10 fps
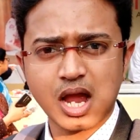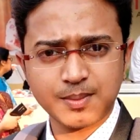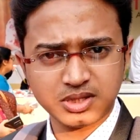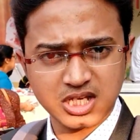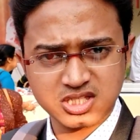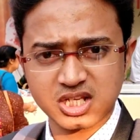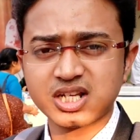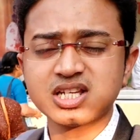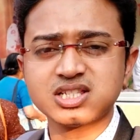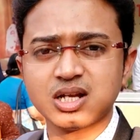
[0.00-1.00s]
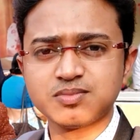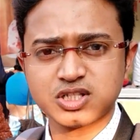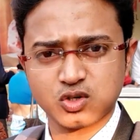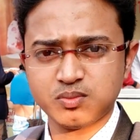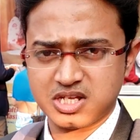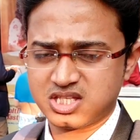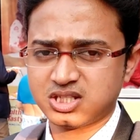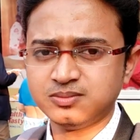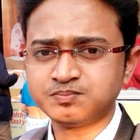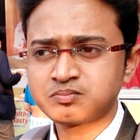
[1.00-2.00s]
আমি তেইশ তারিখ খেয়েছিলাম সেরকম
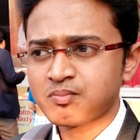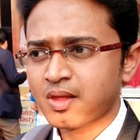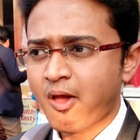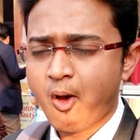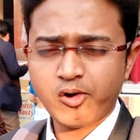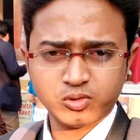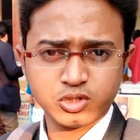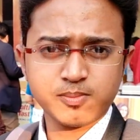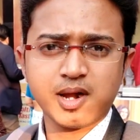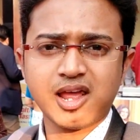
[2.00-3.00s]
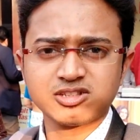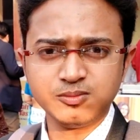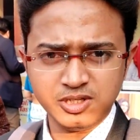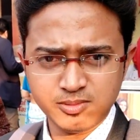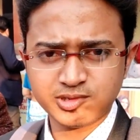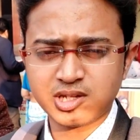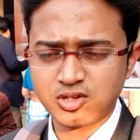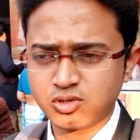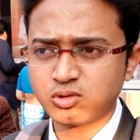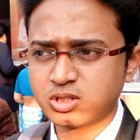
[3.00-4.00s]
টেস্টি হতে পারে আজকে ভিড় বেশি
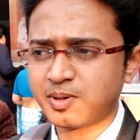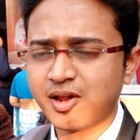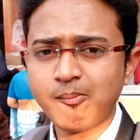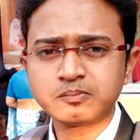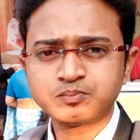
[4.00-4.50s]
তার জন্য হতে পারে